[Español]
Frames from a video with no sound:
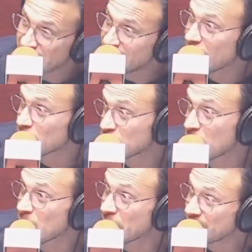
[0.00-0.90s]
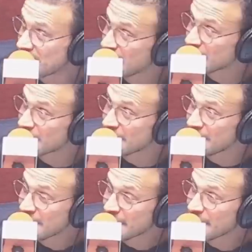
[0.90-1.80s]
así se lo tomó el
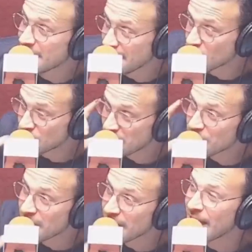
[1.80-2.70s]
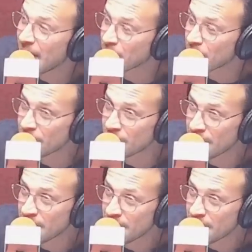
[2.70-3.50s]
presidente, que escuchen bien el audio,